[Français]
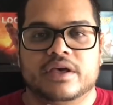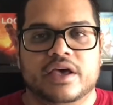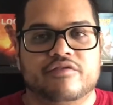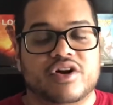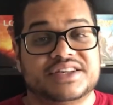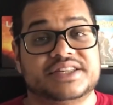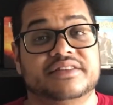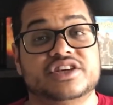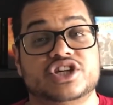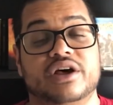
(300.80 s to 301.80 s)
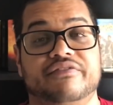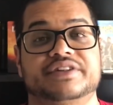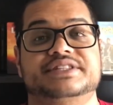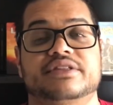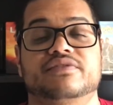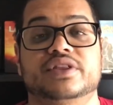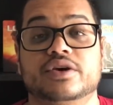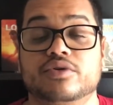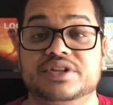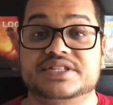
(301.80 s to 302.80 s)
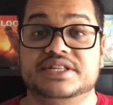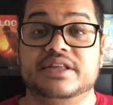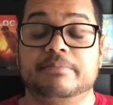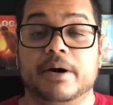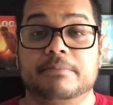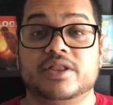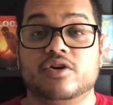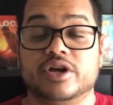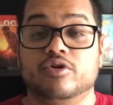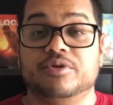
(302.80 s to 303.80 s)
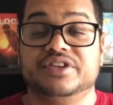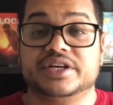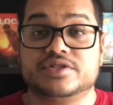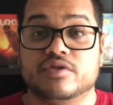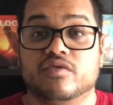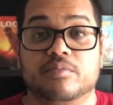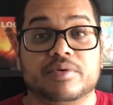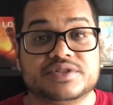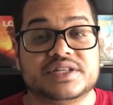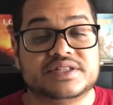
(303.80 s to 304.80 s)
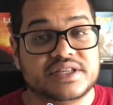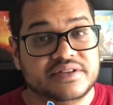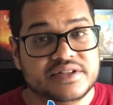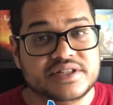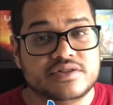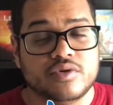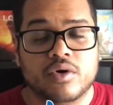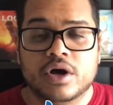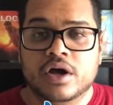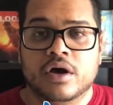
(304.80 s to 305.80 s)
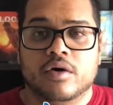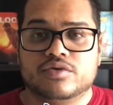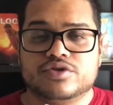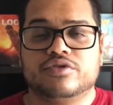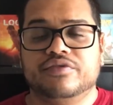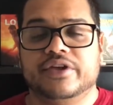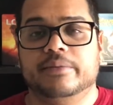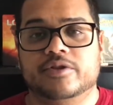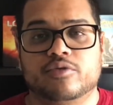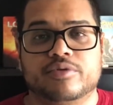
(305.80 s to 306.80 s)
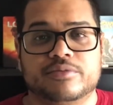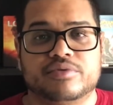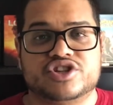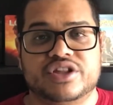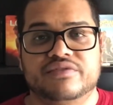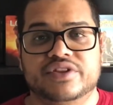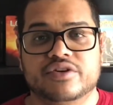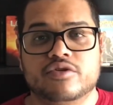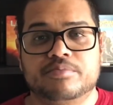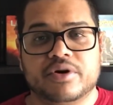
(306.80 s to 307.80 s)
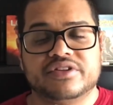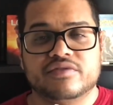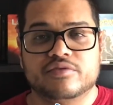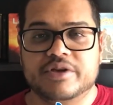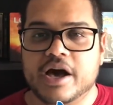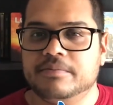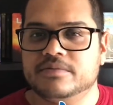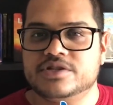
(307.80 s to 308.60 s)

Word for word: Et voilà, c'est déjà la fin de cette vidéo. N'hésitez pas à me mettre dans les commentaires ce que vous pensez de cette édition. On se retrouve très bientôt pour une prochaine vidéo. Portez-vous bien.